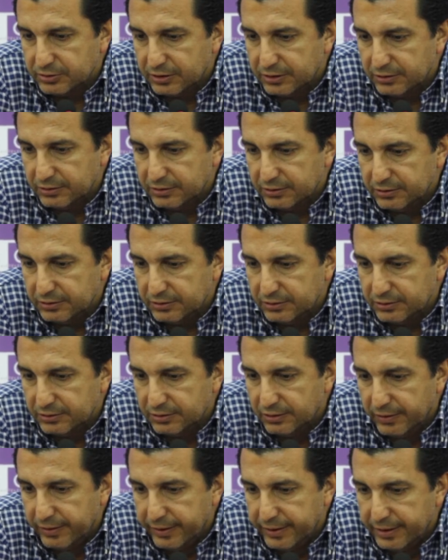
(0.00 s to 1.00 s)
cosas
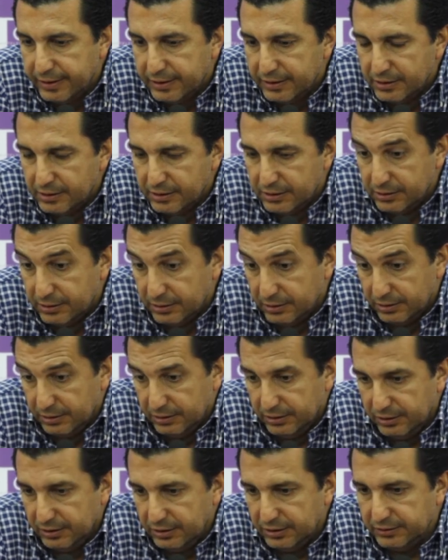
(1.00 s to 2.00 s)
y,
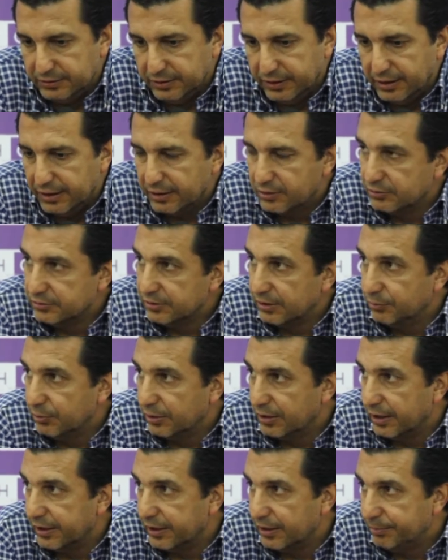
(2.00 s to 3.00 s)
y tener las cosas
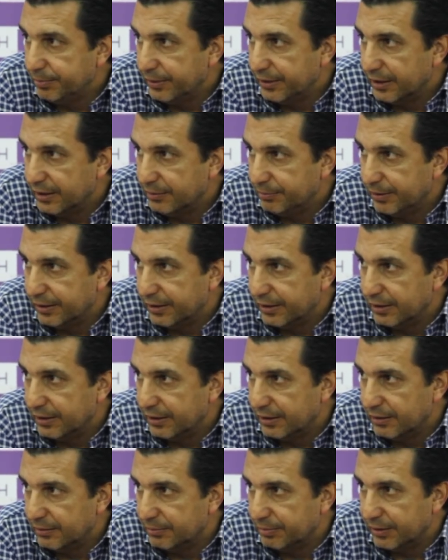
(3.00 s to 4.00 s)
muy claras
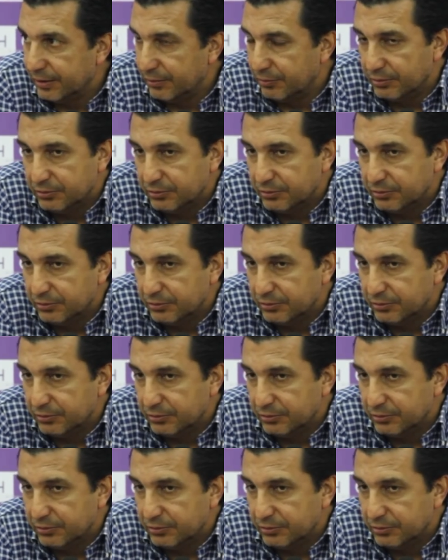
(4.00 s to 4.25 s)
para,